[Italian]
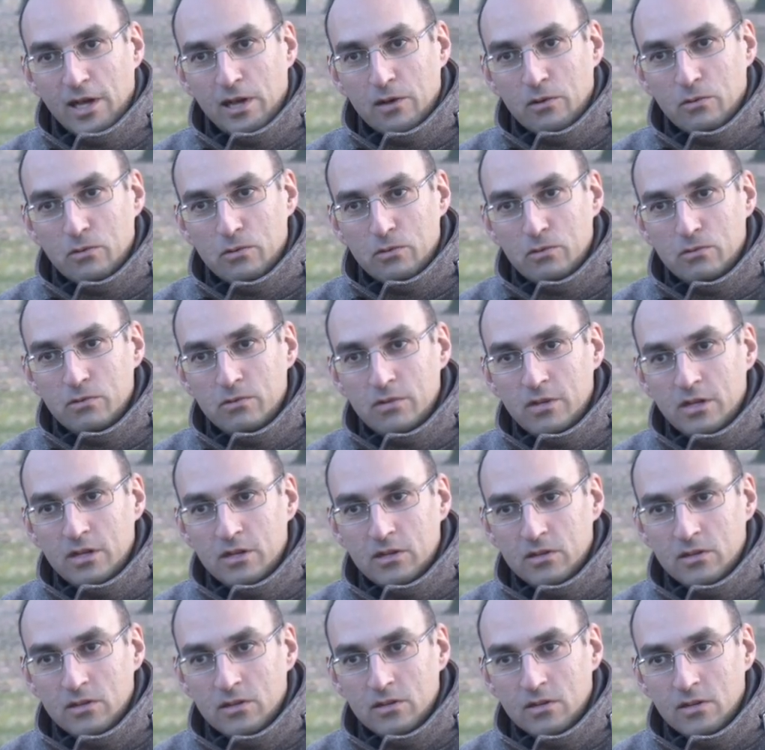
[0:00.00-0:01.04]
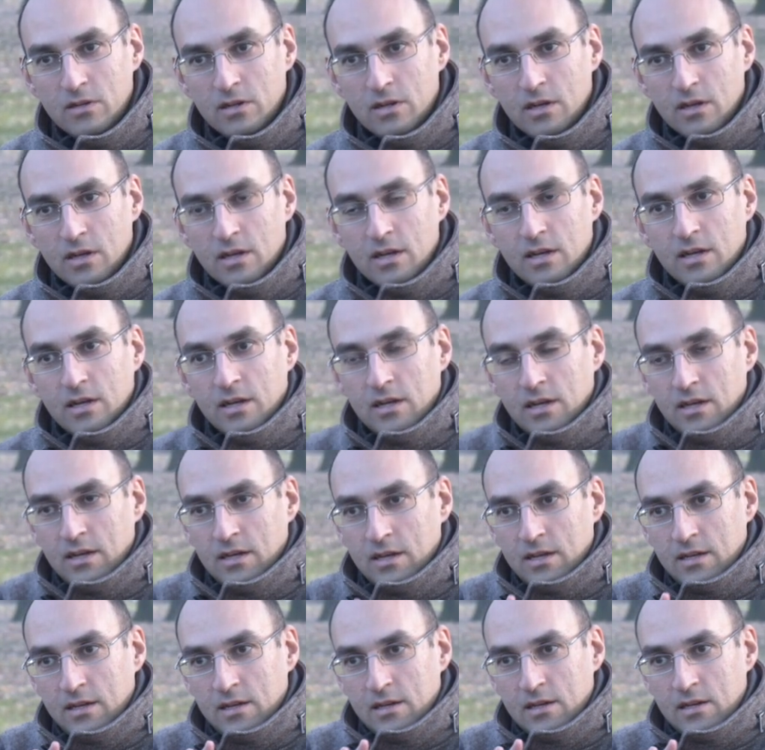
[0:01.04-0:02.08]
è un unico
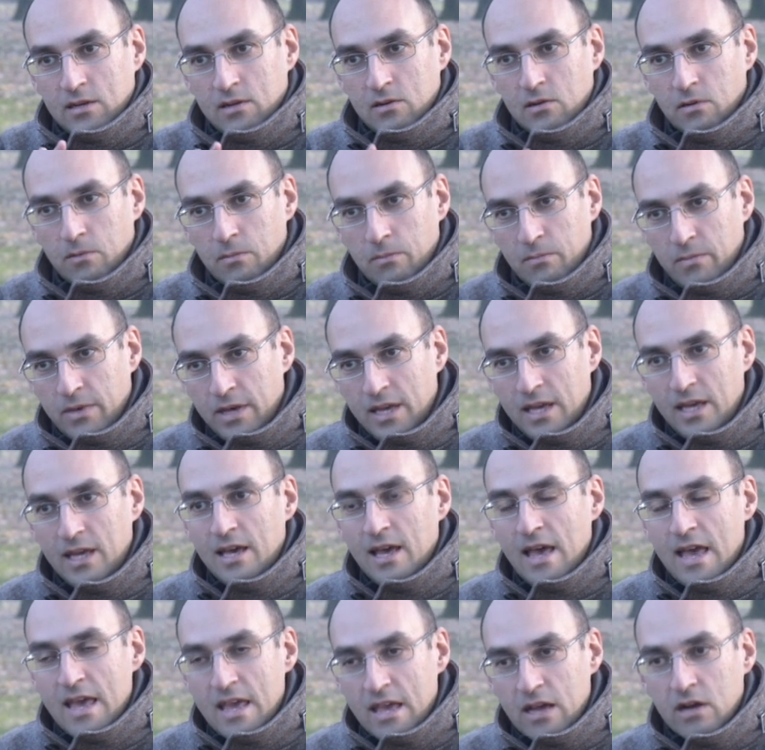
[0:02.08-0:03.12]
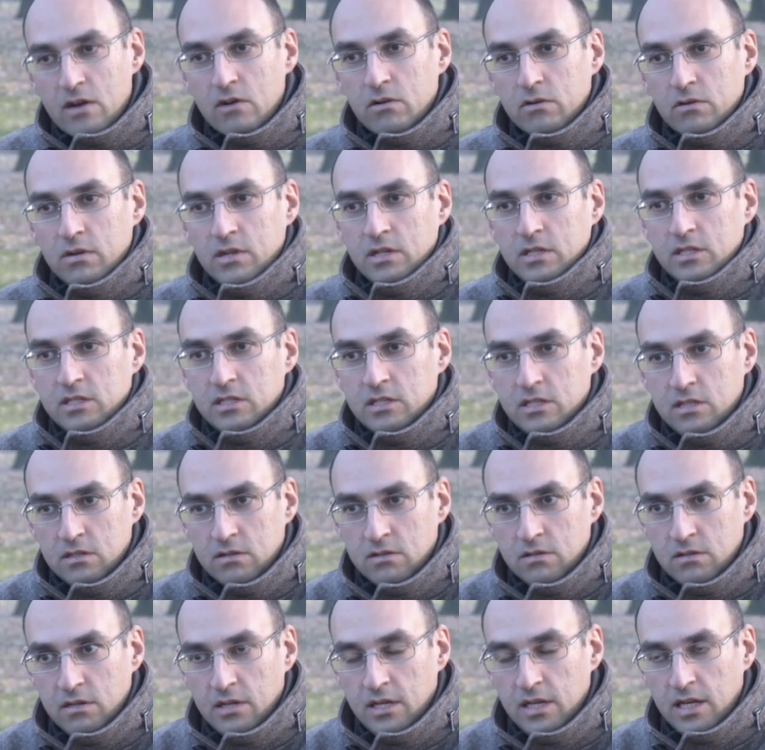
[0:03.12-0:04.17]
con me e in
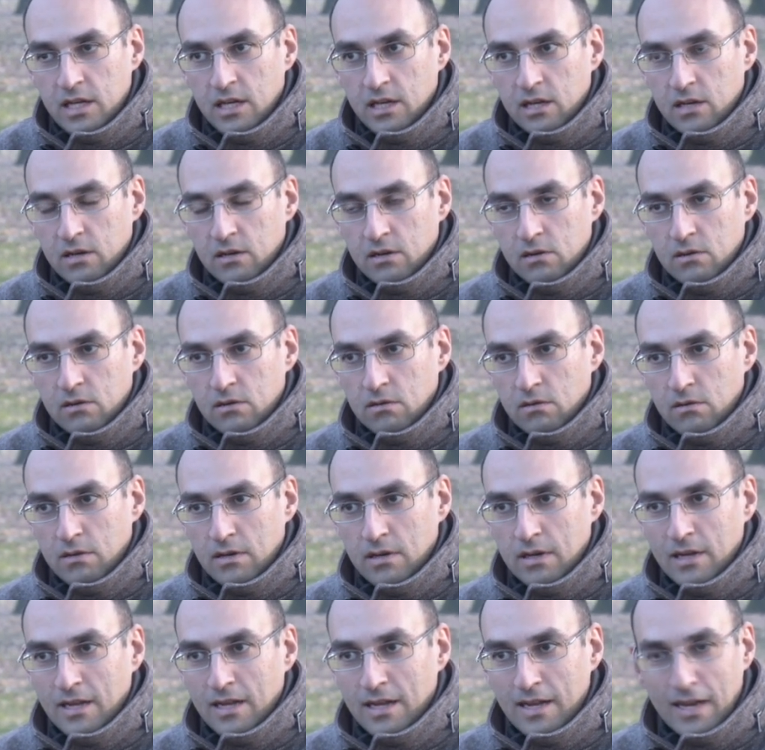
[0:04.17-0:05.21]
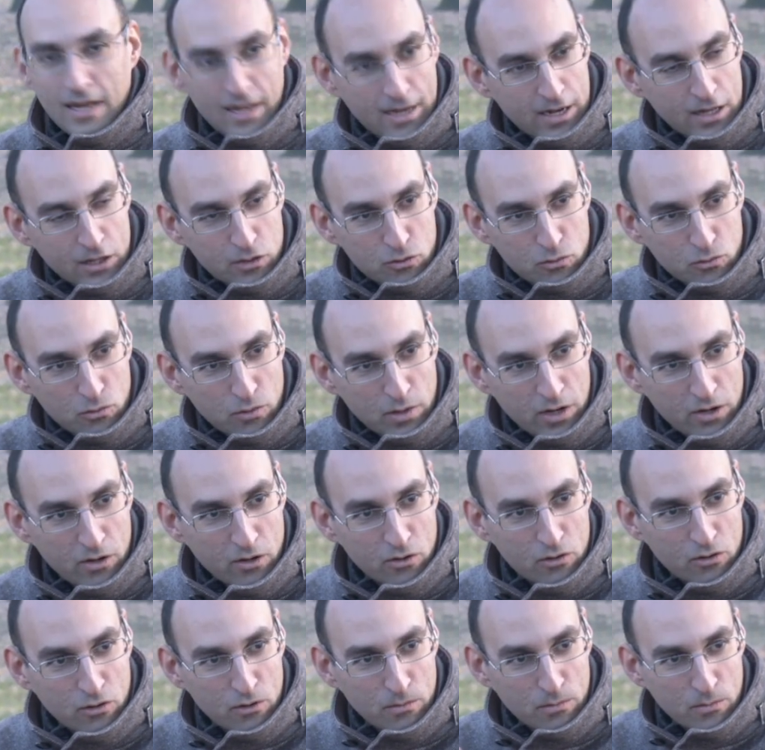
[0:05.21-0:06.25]
connessione con la natura, no?
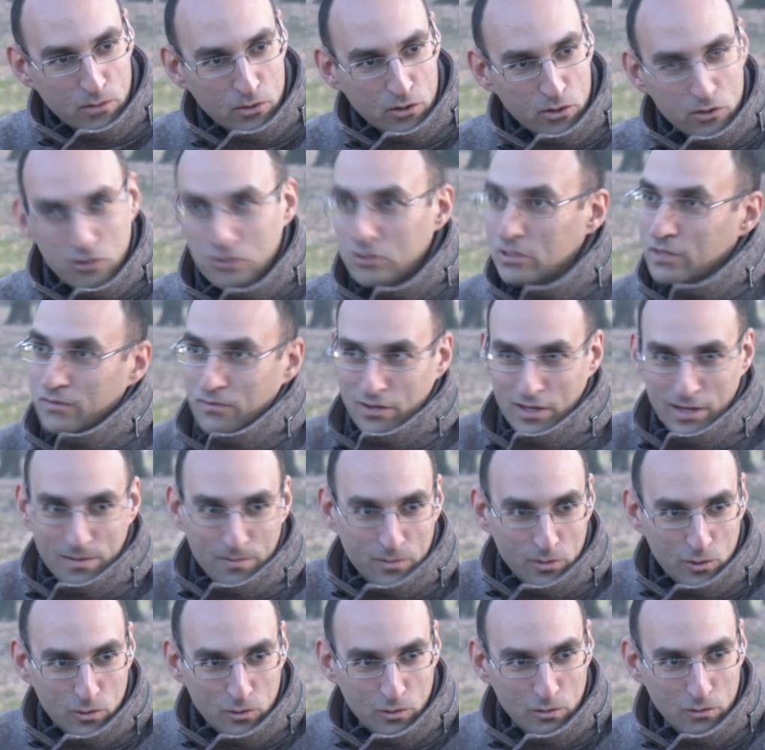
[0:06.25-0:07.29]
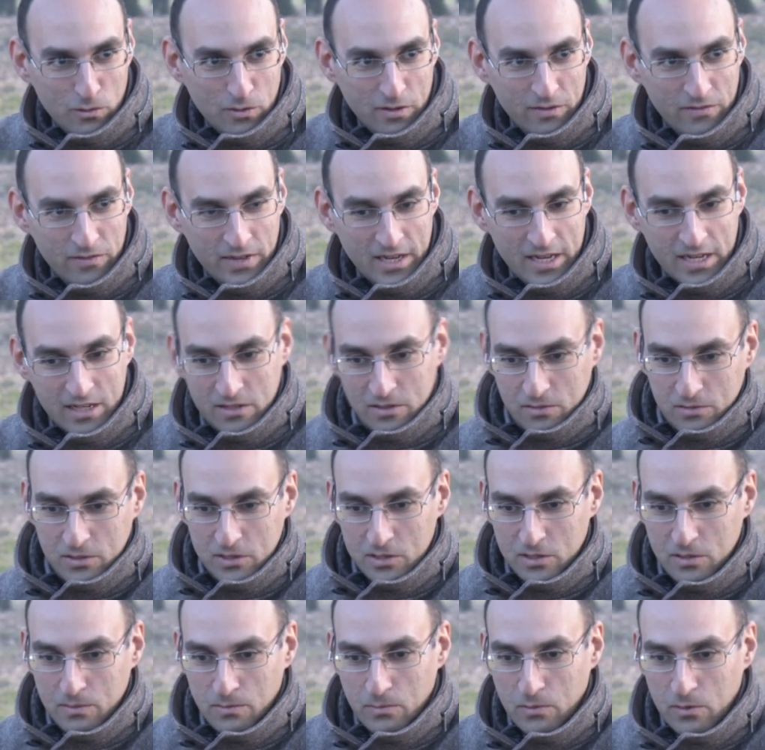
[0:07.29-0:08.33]
col mondo, se vogliamo, con l'universo.
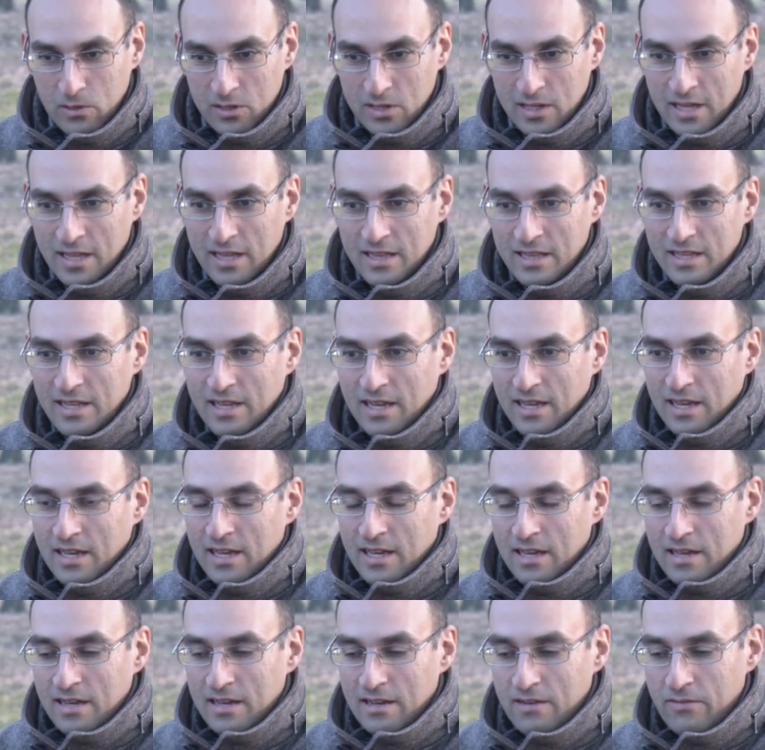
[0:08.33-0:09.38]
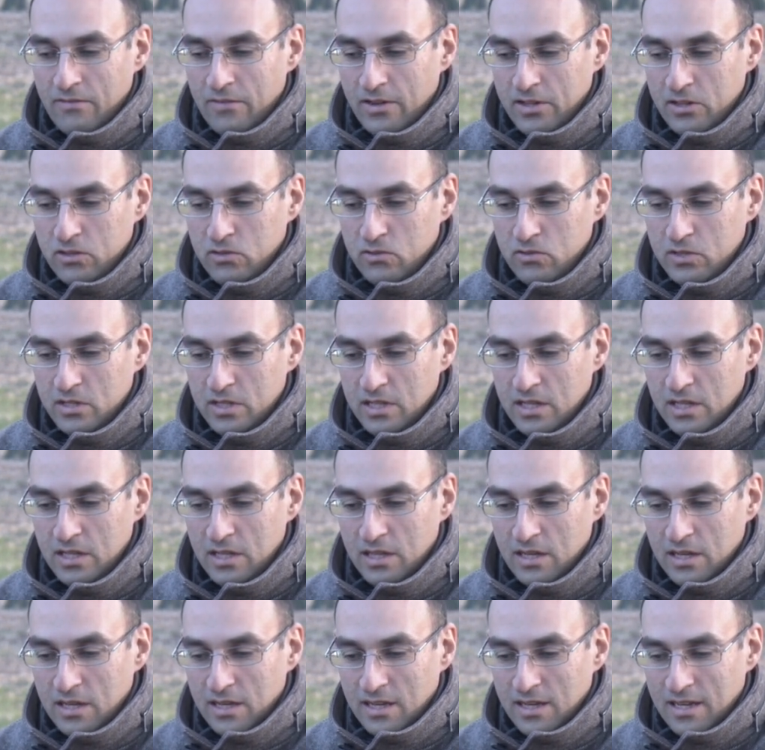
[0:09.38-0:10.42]
Questo è importante, il fatto di
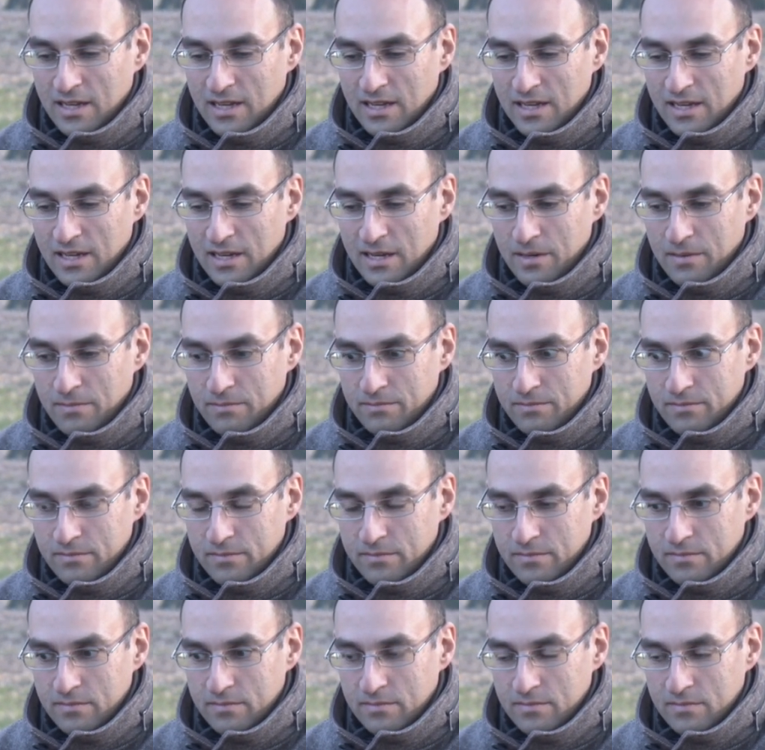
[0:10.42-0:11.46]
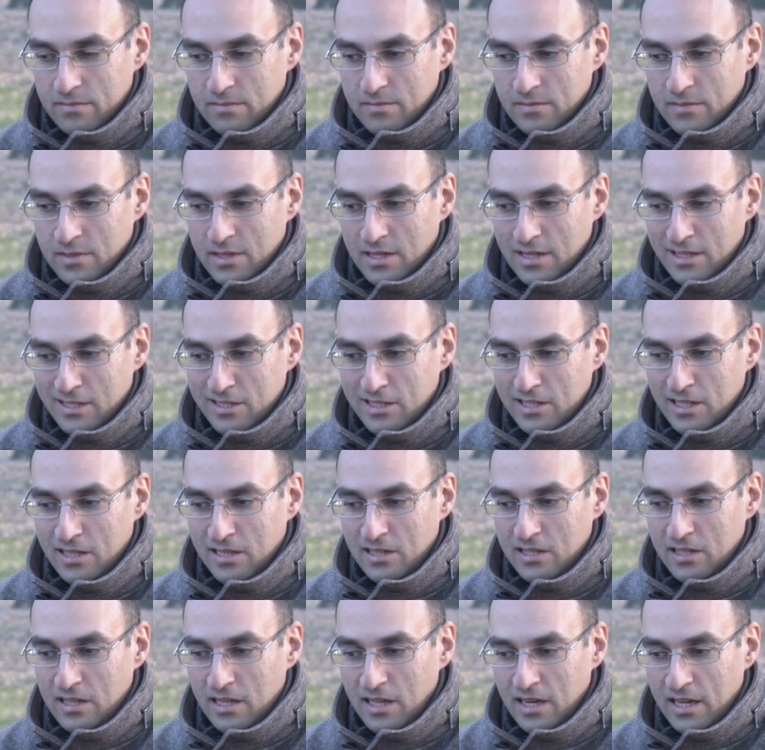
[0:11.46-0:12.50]
ehm,
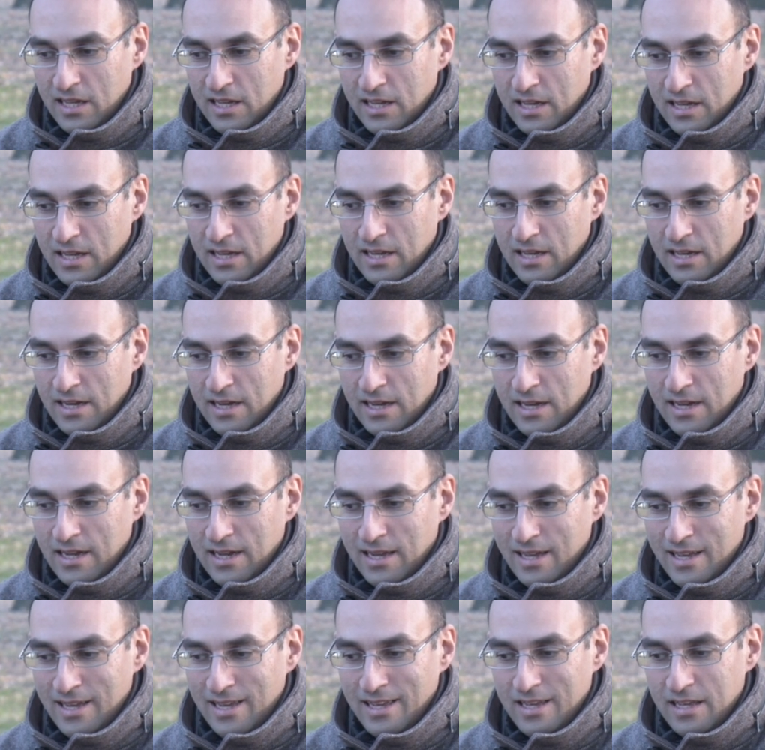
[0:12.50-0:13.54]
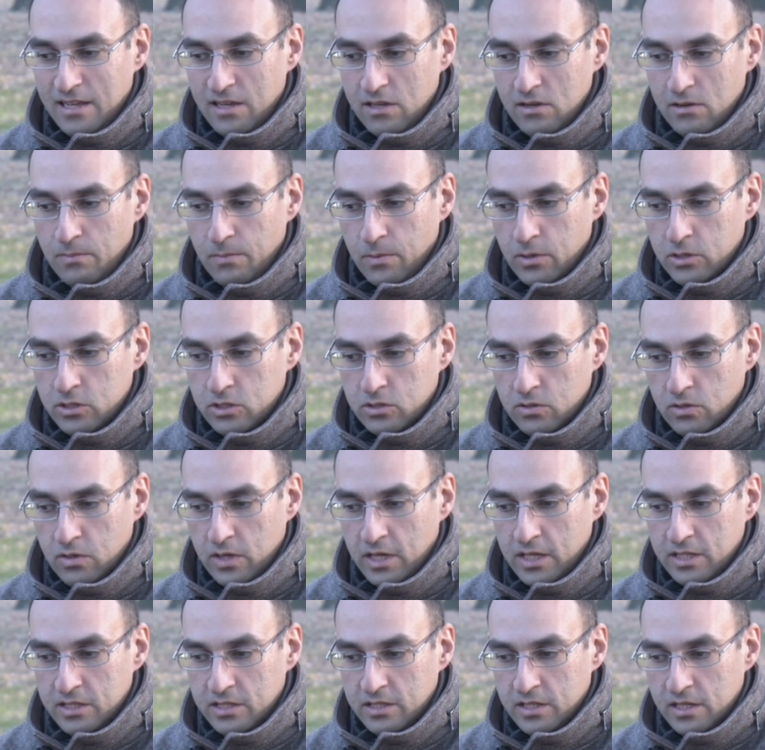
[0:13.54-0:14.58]
sentire che anche io posso
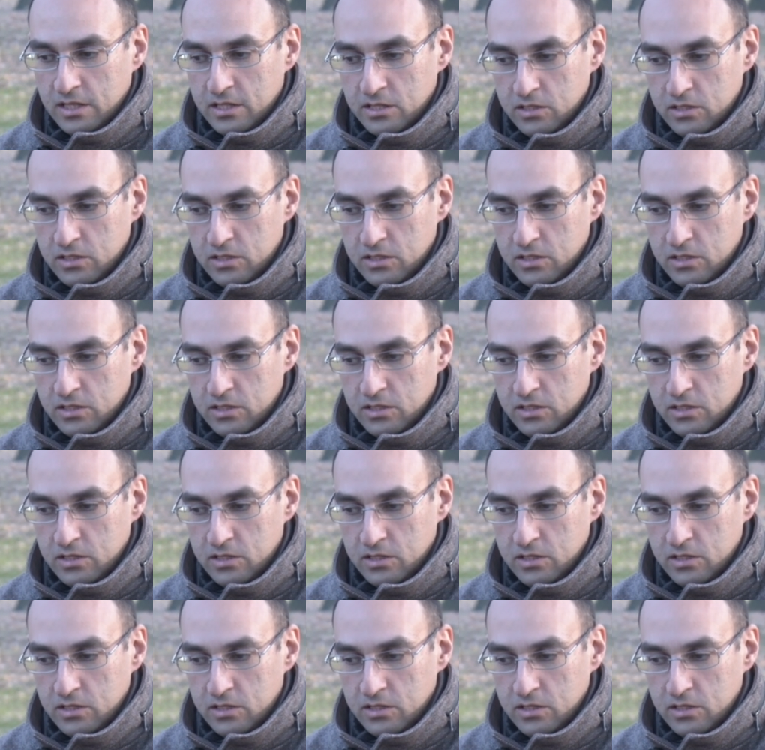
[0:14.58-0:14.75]
essere